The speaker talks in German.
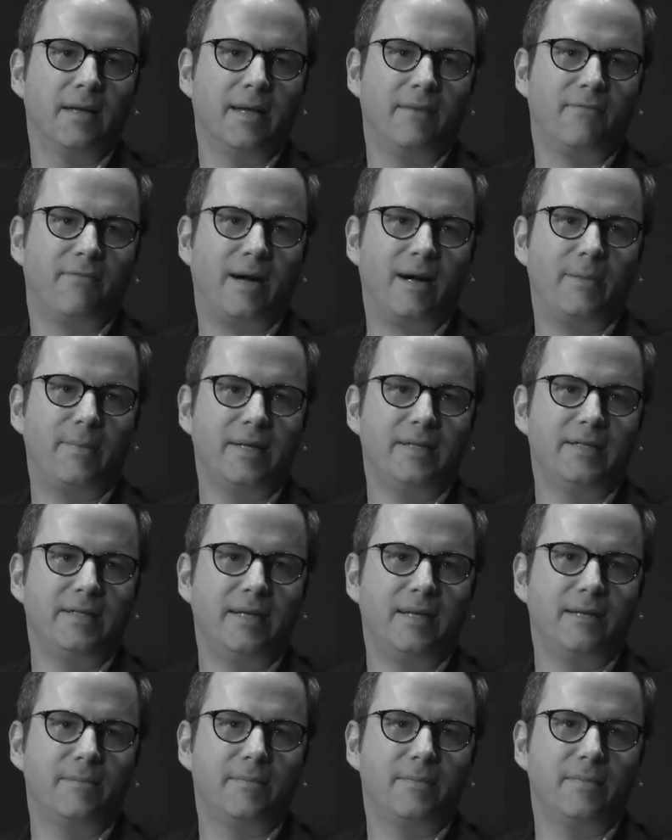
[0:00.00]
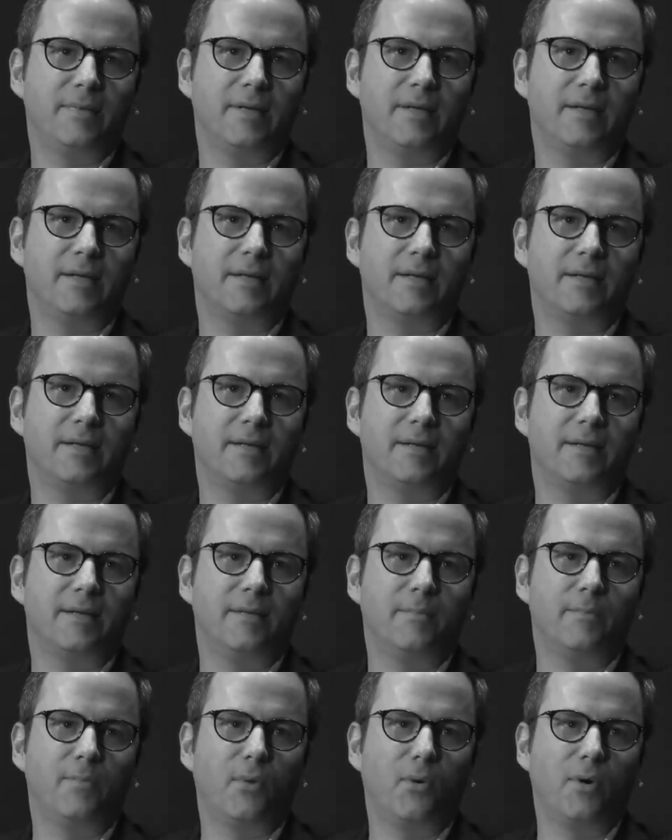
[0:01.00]
ich war bei dem äh,
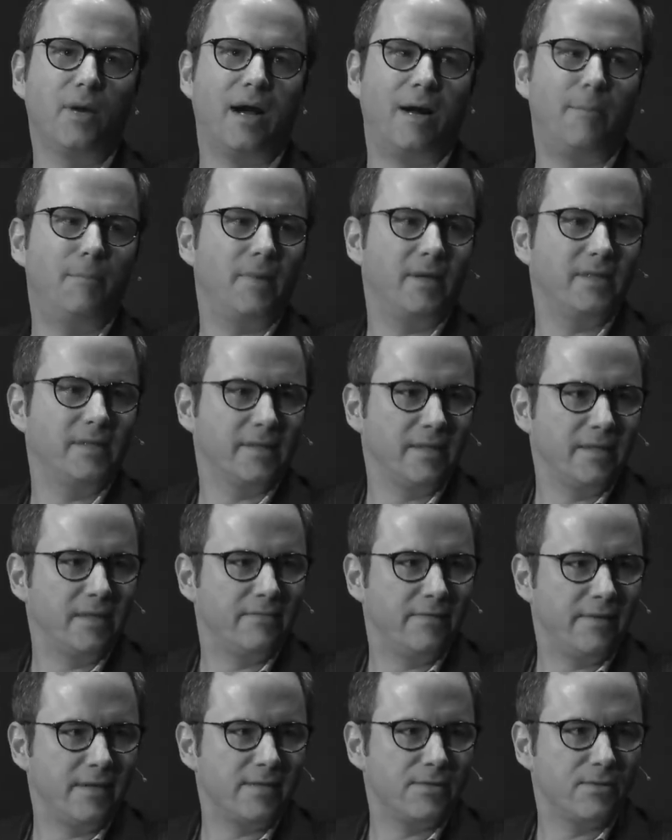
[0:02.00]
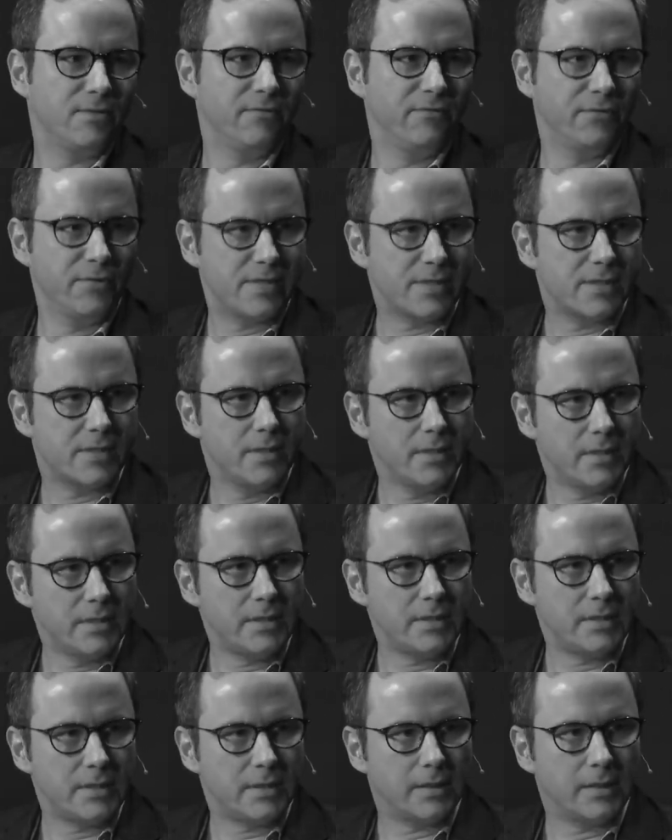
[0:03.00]
im Programm mal drin gewesen und wusste
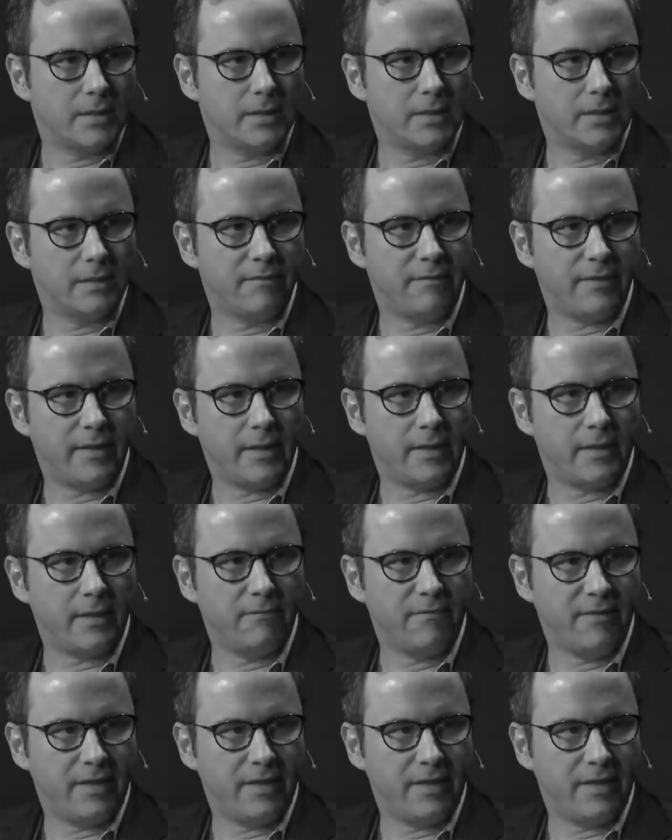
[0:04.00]
nicht, äh, wer,